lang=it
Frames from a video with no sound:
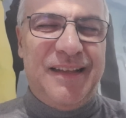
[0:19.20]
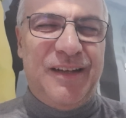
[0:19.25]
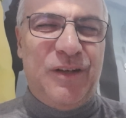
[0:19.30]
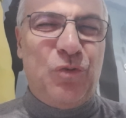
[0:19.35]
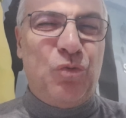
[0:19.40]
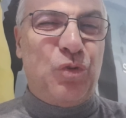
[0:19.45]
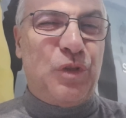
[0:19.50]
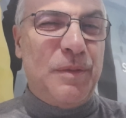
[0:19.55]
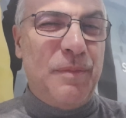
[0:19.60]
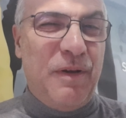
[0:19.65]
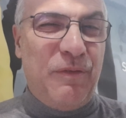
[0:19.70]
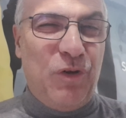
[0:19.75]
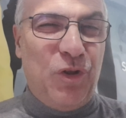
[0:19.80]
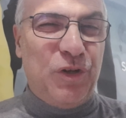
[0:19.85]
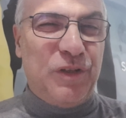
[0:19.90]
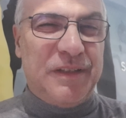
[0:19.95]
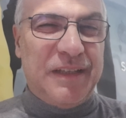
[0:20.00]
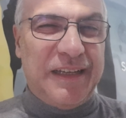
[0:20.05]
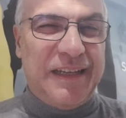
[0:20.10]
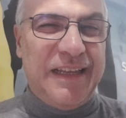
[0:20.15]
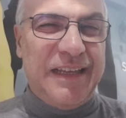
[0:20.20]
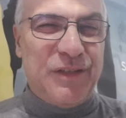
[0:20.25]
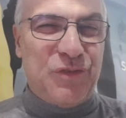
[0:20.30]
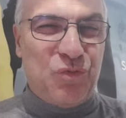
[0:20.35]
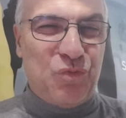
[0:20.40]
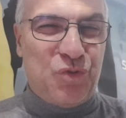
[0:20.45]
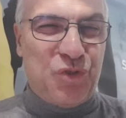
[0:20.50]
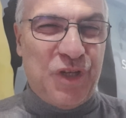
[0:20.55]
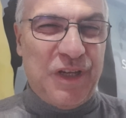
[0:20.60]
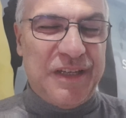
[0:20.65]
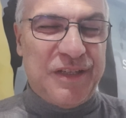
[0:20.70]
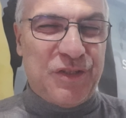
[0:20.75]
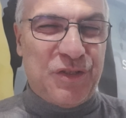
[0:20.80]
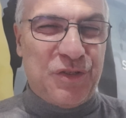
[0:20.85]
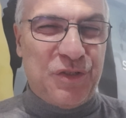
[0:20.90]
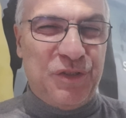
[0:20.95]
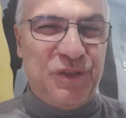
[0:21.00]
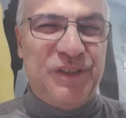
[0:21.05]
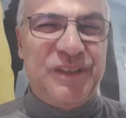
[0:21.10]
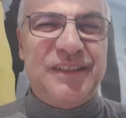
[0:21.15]
l'ultima volta che è
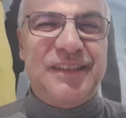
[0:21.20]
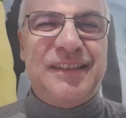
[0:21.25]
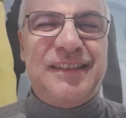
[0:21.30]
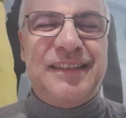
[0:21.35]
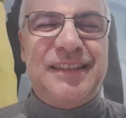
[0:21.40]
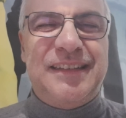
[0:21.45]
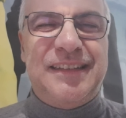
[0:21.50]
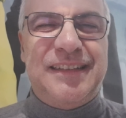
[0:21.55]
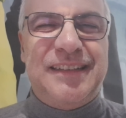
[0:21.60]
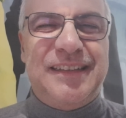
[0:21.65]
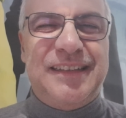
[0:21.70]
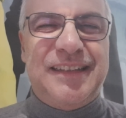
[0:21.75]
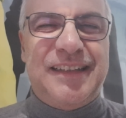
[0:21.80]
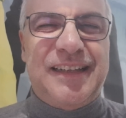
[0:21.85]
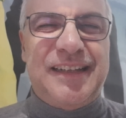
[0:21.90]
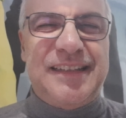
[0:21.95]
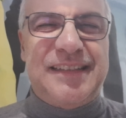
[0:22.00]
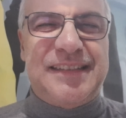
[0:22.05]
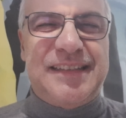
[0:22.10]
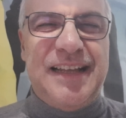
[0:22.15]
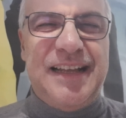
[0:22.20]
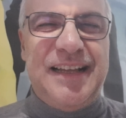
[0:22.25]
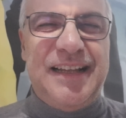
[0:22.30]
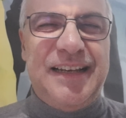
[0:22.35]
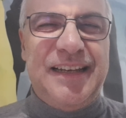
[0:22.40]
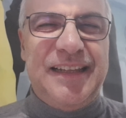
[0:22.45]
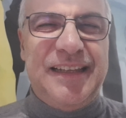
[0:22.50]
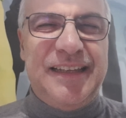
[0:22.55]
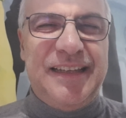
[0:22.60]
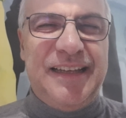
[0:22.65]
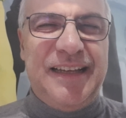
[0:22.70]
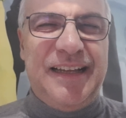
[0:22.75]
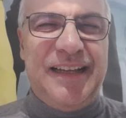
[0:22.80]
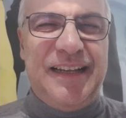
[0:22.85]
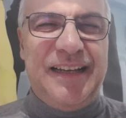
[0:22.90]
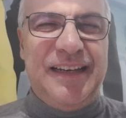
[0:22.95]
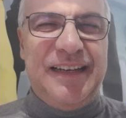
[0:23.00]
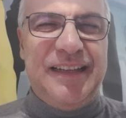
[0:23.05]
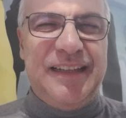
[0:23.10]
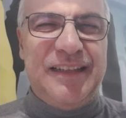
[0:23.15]
successo risale
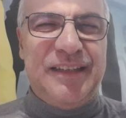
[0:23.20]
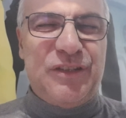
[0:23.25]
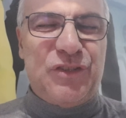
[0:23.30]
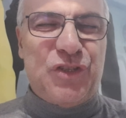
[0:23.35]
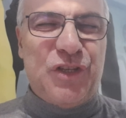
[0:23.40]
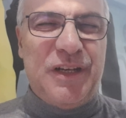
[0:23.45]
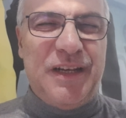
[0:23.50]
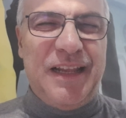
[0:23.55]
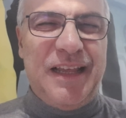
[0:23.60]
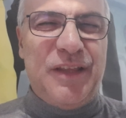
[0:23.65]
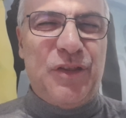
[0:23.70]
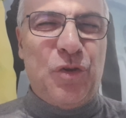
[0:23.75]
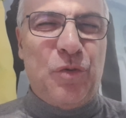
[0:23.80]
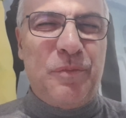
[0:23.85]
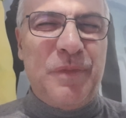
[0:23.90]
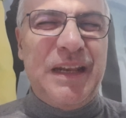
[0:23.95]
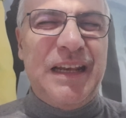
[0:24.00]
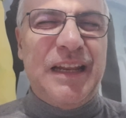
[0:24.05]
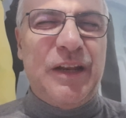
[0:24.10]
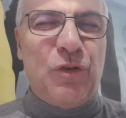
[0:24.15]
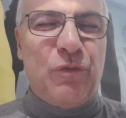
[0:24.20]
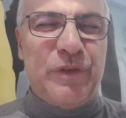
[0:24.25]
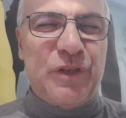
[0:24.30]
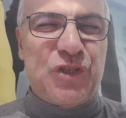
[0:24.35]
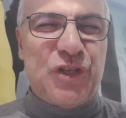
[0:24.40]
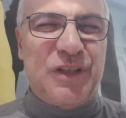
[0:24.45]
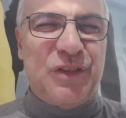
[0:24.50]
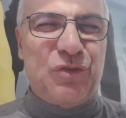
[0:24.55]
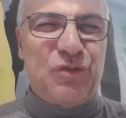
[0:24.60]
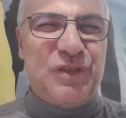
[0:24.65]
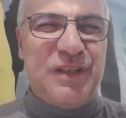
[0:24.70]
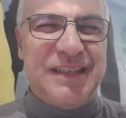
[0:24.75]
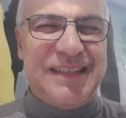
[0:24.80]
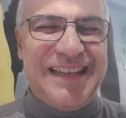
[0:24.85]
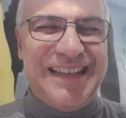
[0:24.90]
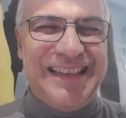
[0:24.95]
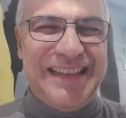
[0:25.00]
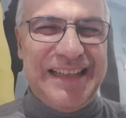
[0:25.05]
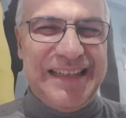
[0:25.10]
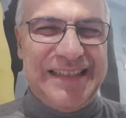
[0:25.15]
al gennaio
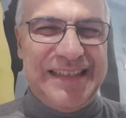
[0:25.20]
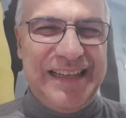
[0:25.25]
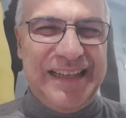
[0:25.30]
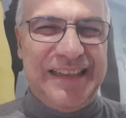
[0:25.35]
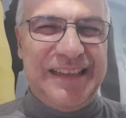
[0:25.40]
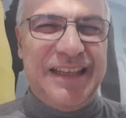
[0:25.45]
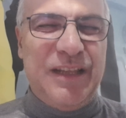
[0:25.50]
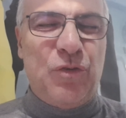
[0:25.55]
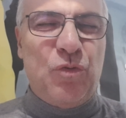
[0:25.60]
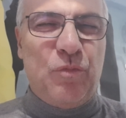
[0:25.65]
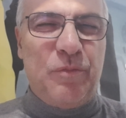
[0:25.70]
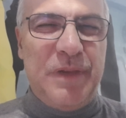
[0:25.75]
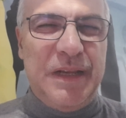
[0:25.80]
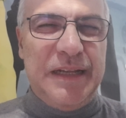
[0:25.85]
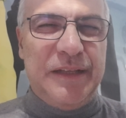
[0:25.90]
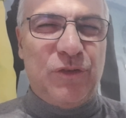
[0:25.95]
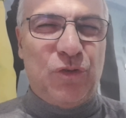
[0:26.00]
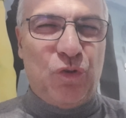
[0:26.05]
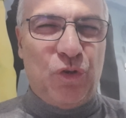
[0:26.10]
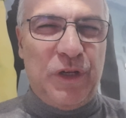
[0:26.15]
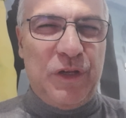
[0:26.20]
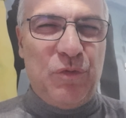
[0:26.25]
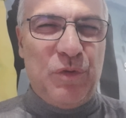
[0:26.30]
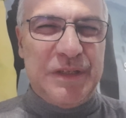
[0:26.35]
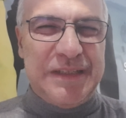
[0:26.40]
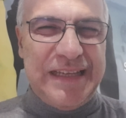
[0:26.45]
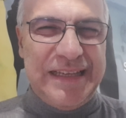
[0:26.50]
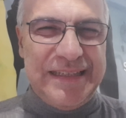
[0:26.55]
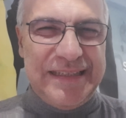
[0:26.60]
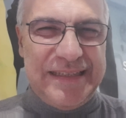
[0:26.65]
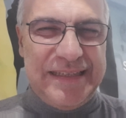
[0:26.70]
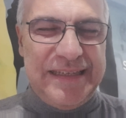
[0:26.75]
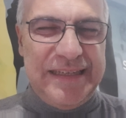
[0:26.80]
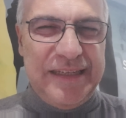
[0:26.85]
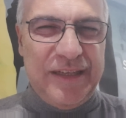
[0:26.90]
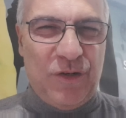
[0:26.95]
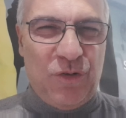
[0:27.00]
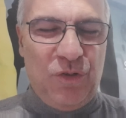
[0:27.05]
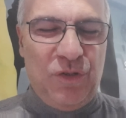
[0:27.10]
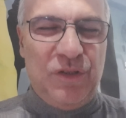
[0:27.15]
1967 in un Milan-Torino a San
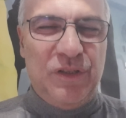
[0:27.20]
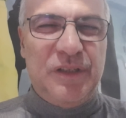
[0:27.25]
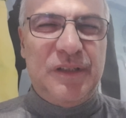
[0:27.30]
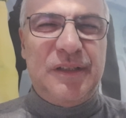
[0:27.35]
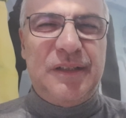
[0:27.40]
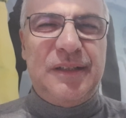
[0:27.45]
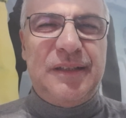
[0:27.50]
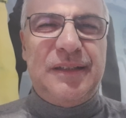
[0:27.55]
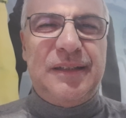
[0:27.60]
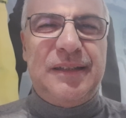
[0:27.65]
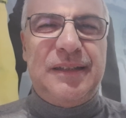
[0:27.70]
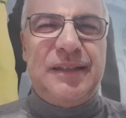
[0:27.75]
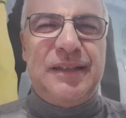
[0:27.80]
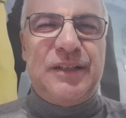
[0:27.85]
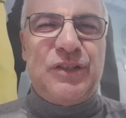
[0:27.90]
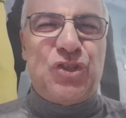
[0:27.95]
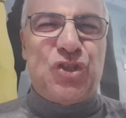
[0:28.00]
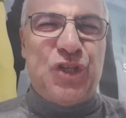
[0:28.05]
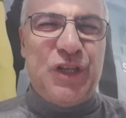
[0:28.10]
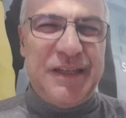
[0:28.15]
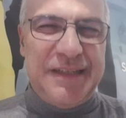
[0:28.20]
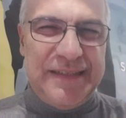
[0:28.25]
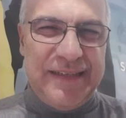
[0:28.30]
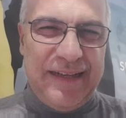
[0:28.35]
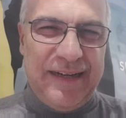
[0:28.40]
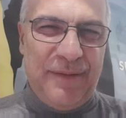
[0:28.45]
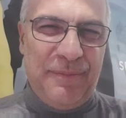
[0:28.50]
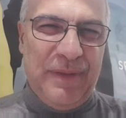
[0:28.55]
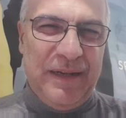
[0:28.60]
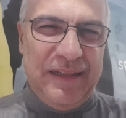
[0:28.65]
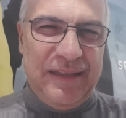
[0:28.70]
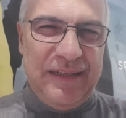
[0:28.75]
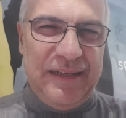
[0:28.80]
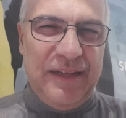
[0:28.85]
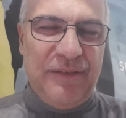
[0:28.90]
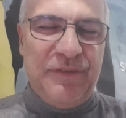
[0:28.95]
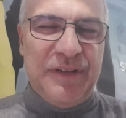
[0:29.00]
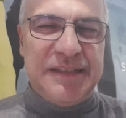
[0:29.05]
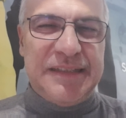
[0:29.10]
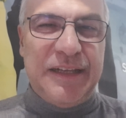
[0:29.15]
Siro Cesare Maldini
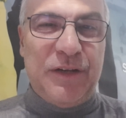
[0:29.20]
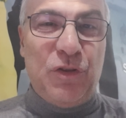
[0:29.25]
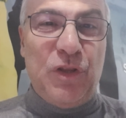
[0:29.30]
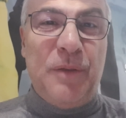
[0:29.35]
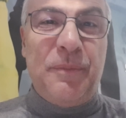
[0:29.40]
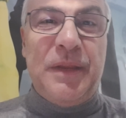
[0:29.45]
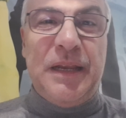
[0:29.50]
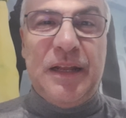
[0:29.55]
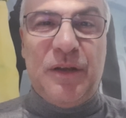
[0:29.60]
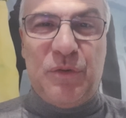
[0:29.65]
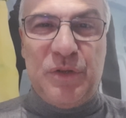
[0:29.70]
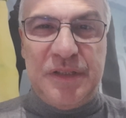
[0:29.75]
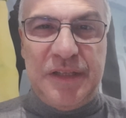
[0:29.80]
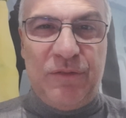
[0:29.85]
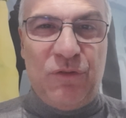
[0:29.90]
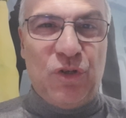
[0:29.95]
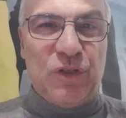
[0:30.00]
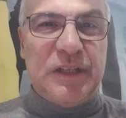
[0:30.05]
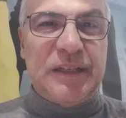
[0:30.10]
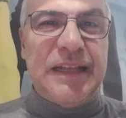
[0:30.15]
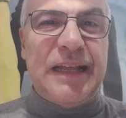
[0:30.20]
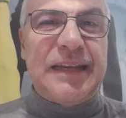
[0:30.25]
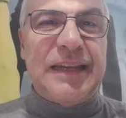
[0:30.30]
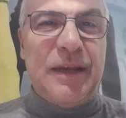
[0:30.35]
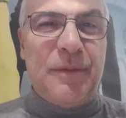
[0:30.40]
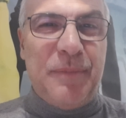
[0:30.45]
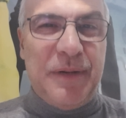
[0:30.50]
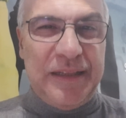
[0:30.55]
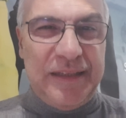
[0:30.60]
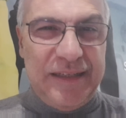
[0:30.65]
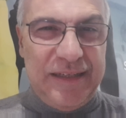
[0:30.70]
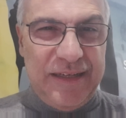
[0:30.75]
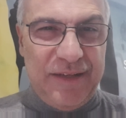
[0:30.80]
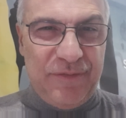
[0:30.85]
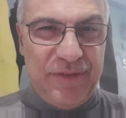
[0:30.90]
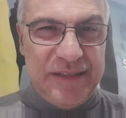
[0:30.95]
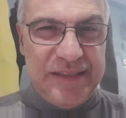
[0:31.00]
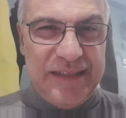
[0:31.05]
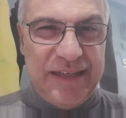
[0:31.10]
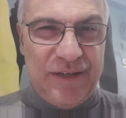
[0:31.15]
avversario del Milan, questa volta Daniel Maldini
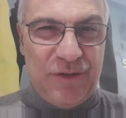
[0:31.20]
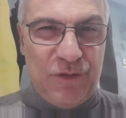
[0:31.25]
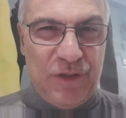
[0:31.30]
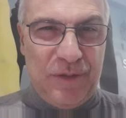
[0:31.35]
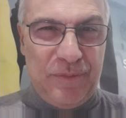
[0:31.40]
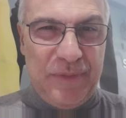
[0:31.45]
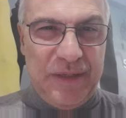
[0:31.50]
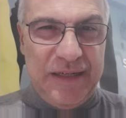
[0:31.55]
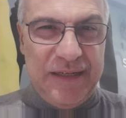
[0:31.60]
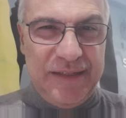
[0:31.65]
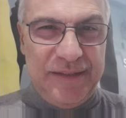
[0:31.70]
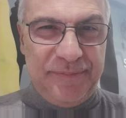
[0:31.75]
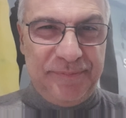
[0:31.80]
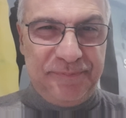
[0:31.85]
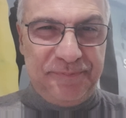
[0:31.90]
avversario del Milan.